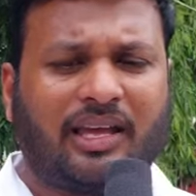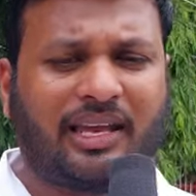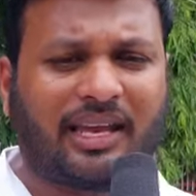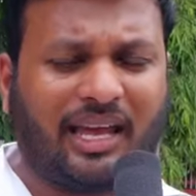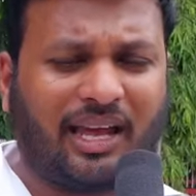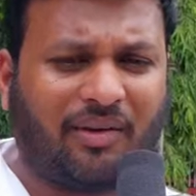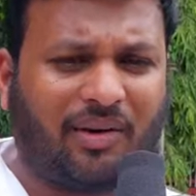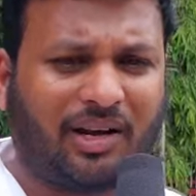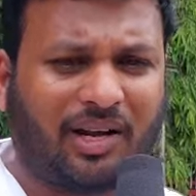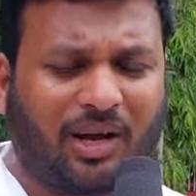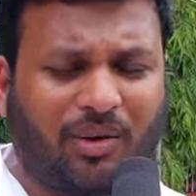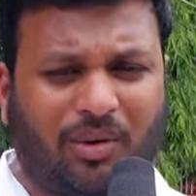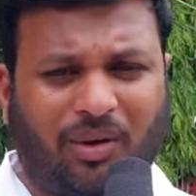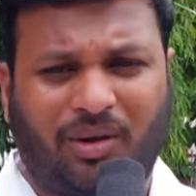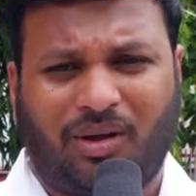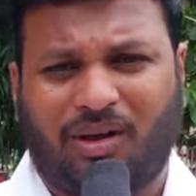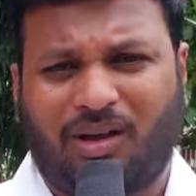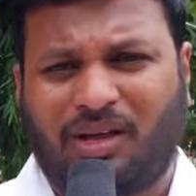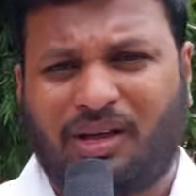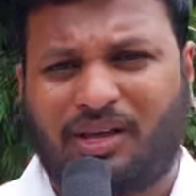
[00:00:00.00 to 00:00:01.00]
ఇంకేమంటావు
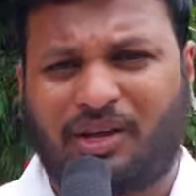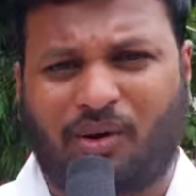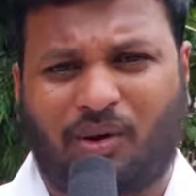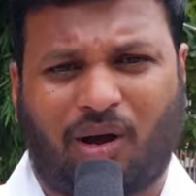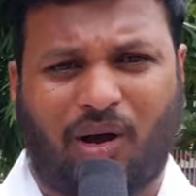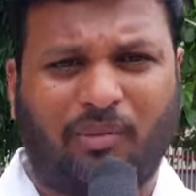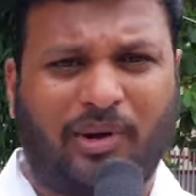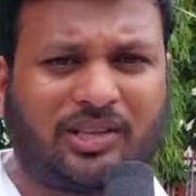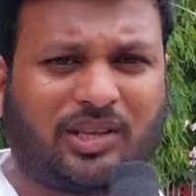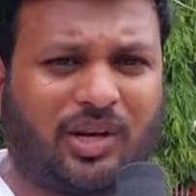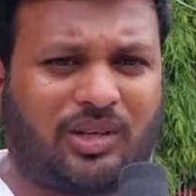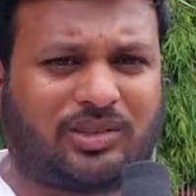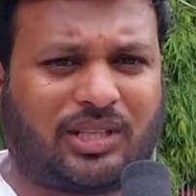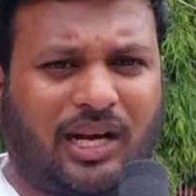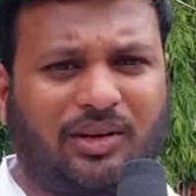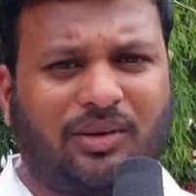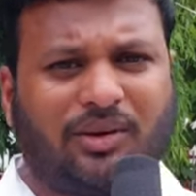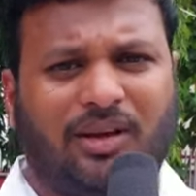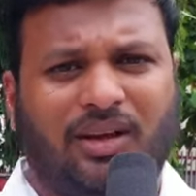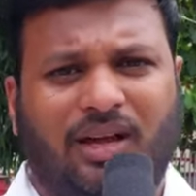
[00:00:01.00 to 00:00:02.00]
ఇంకొక మంత్రి
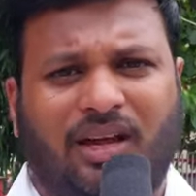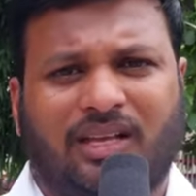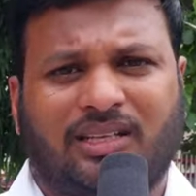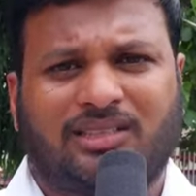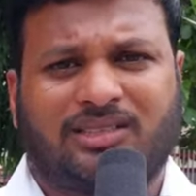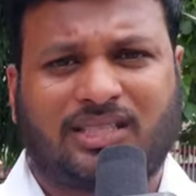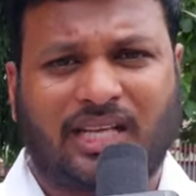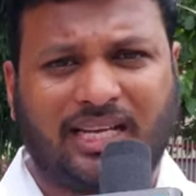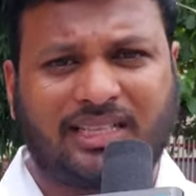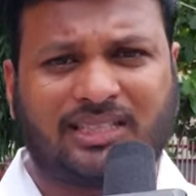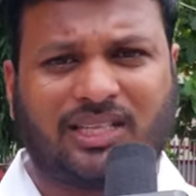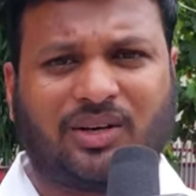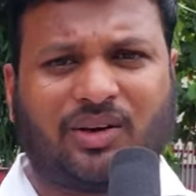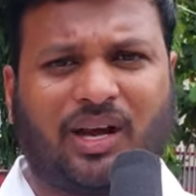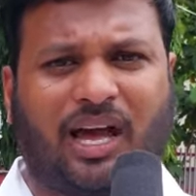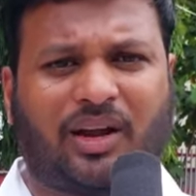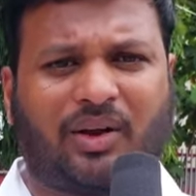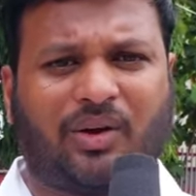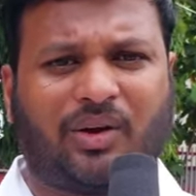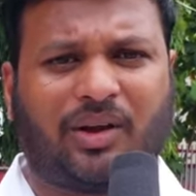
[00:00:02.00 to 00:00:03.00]
వస్తాడు చిరంజీవి
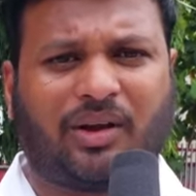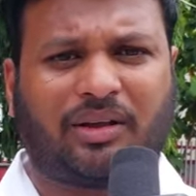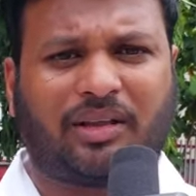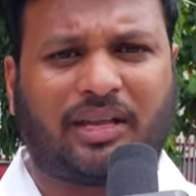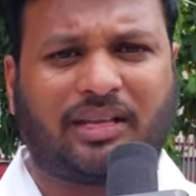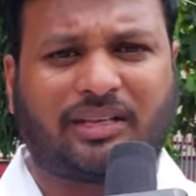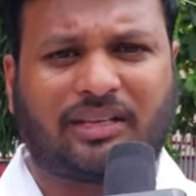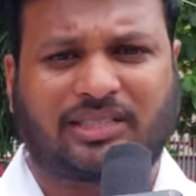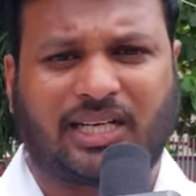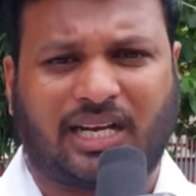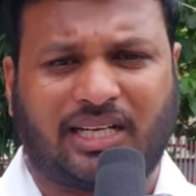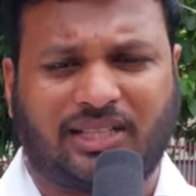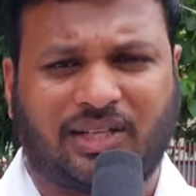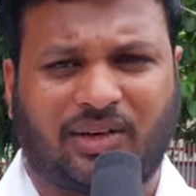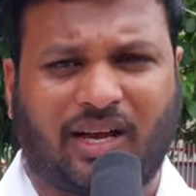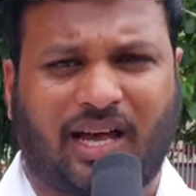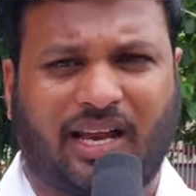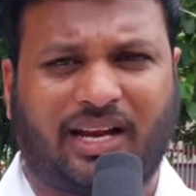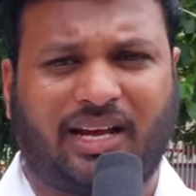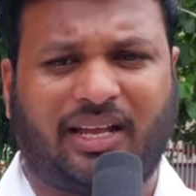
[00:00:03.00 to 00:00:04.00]
గారు చిరంజీవి
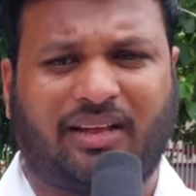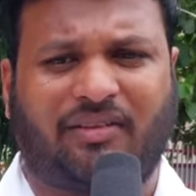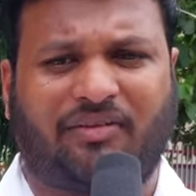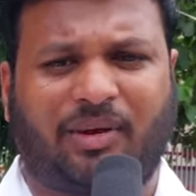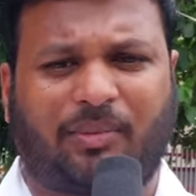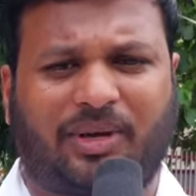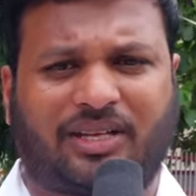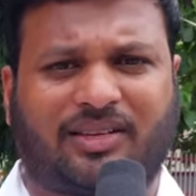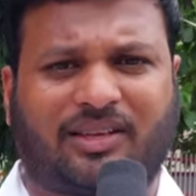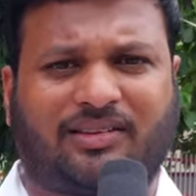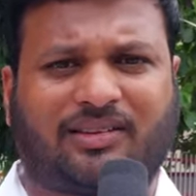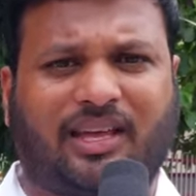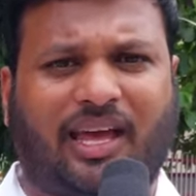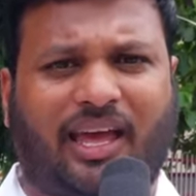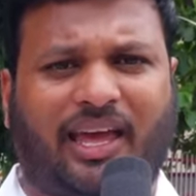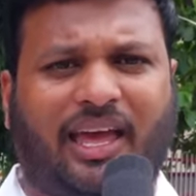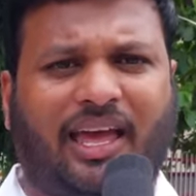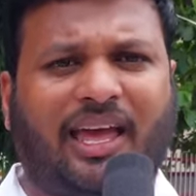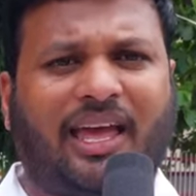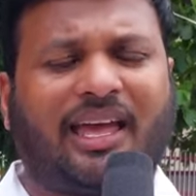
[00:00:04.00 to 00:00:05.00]
గారిని విమర్శిస్తే
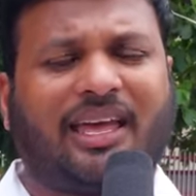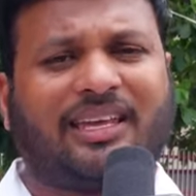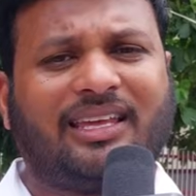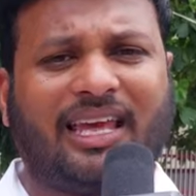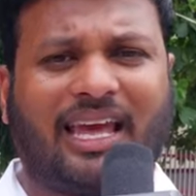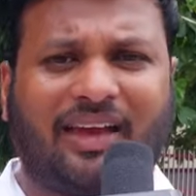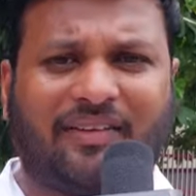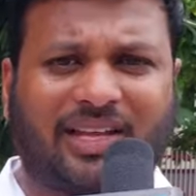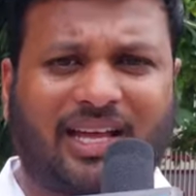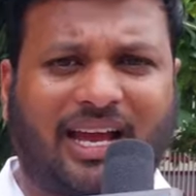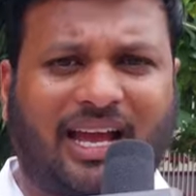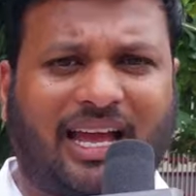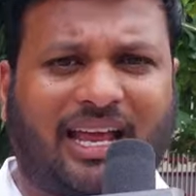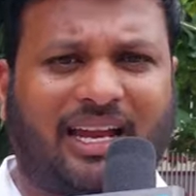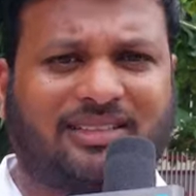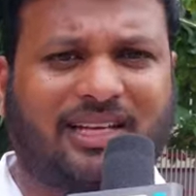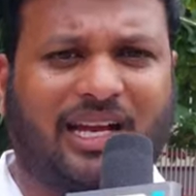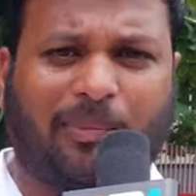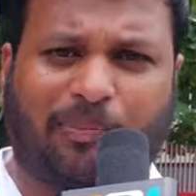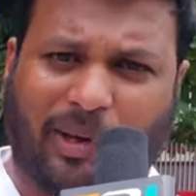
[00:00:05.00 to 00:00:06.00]
ఏ విధంగా
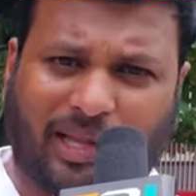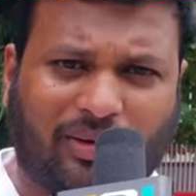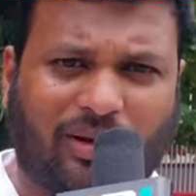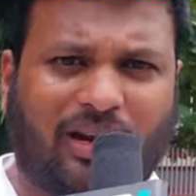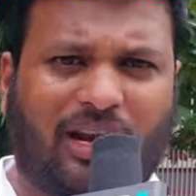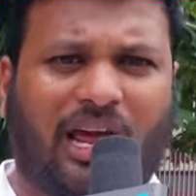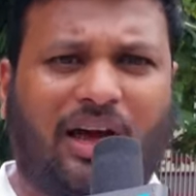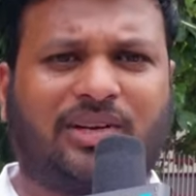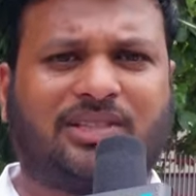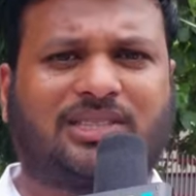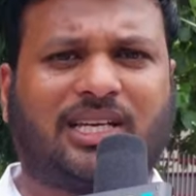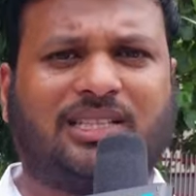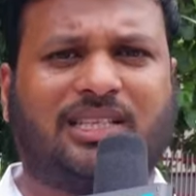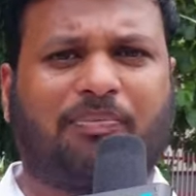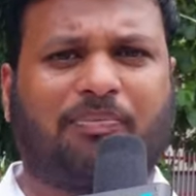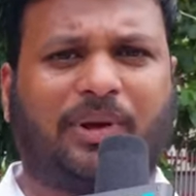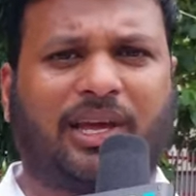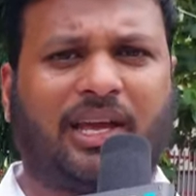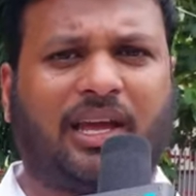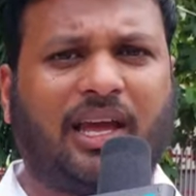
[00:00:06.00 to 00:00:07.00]
అయినా సరే పదవులు రావచ్చు అని
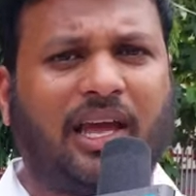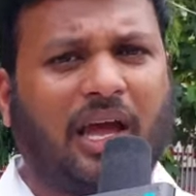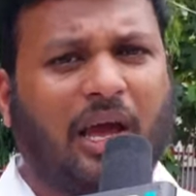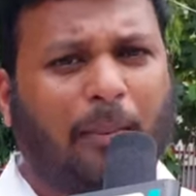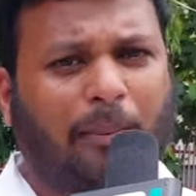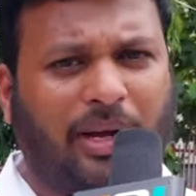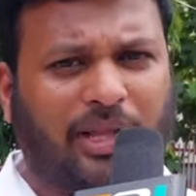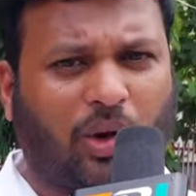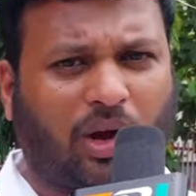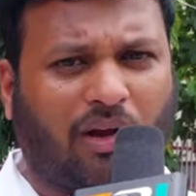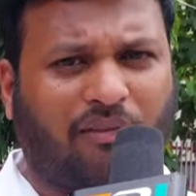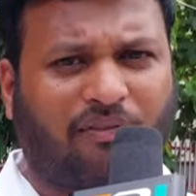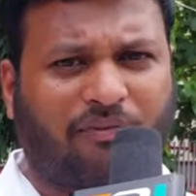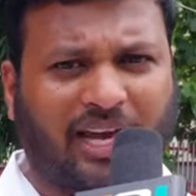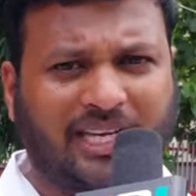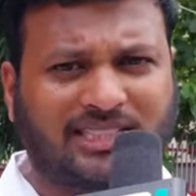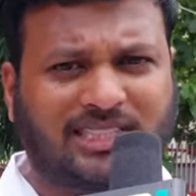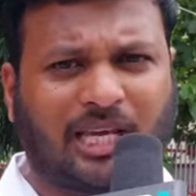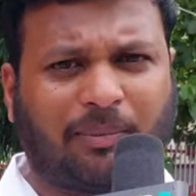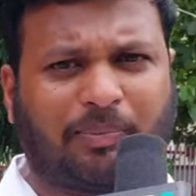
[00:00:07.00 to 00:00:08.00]
చెప్పి ప్రతి ఒక్క
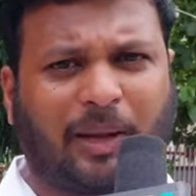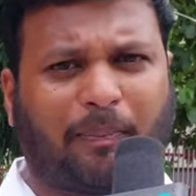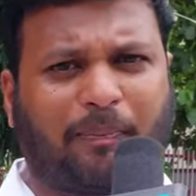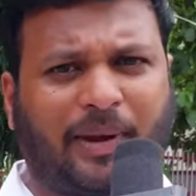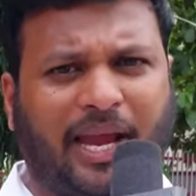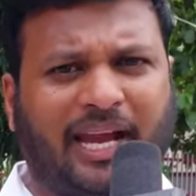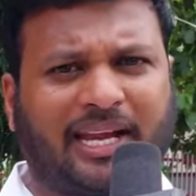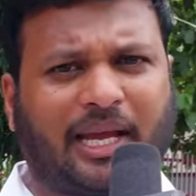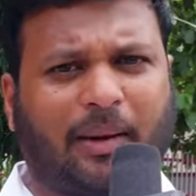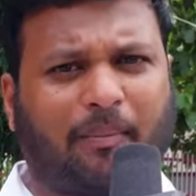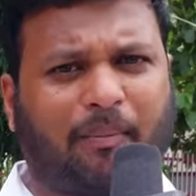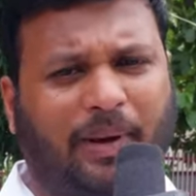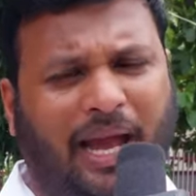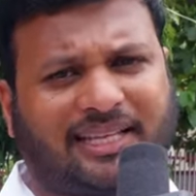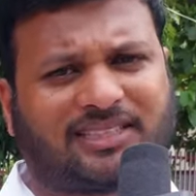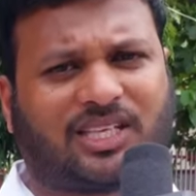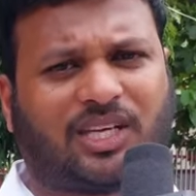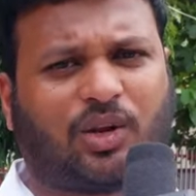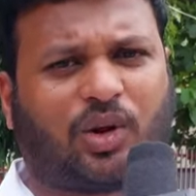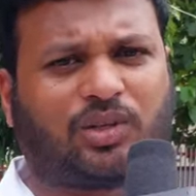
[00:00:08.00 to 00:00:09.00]
వైసీపీ పేటీఎం
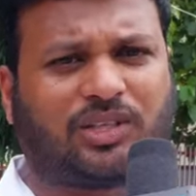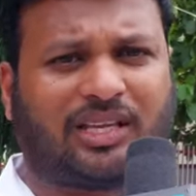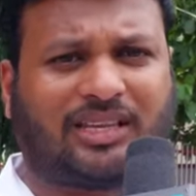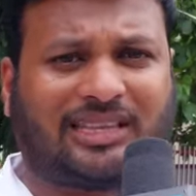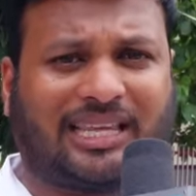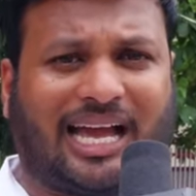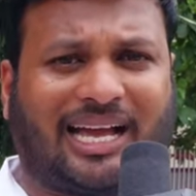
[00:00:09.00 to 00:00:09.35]
బ్యాచ్ ఈ రోజు